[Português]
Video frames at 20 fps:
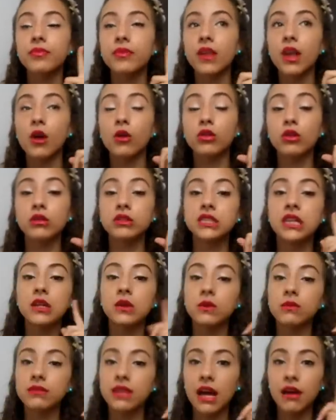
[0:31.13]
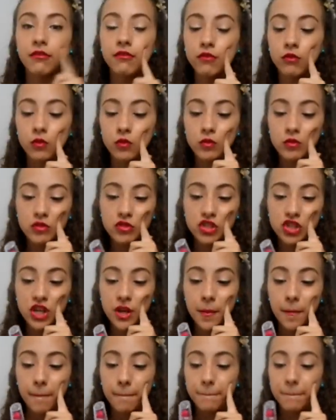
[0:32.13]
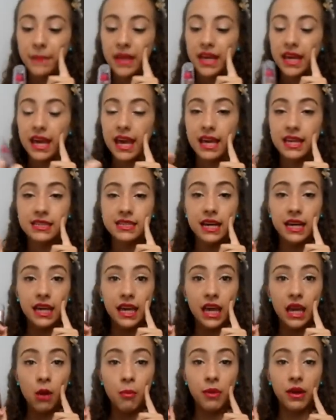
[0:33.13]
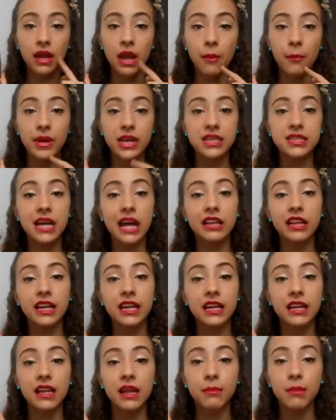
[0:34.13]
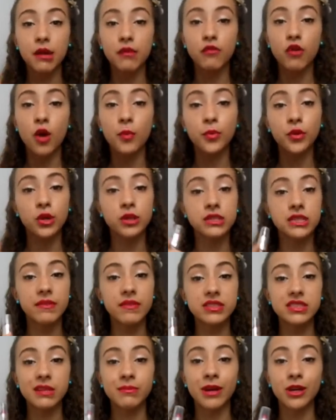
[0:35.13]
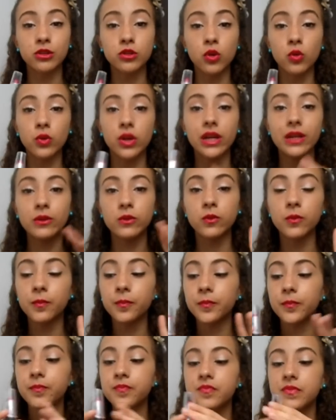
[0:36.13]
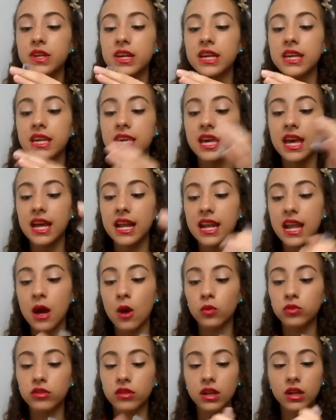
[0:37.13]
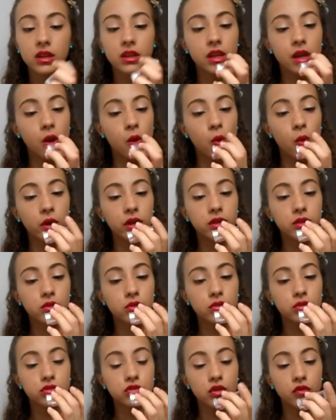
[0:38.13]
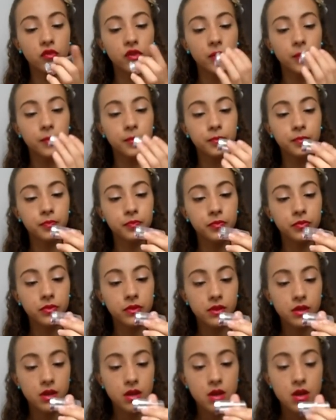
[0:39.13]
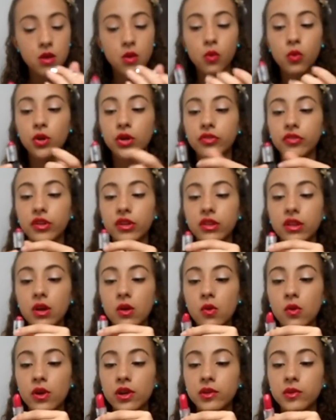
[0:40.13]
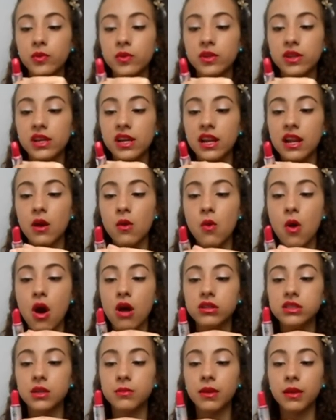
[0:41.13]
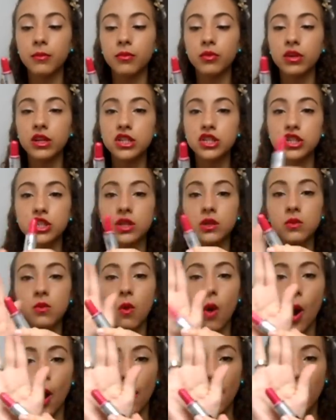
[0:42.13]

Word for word: eu tô usando um da Vult. Esse aqui eu peguei emprestado aqui da minha avó porque eu estava sem batom nenhum. E ele é o 38, deixa eu ver, cor 38. E ele é um rosa bem bonitinho, ó.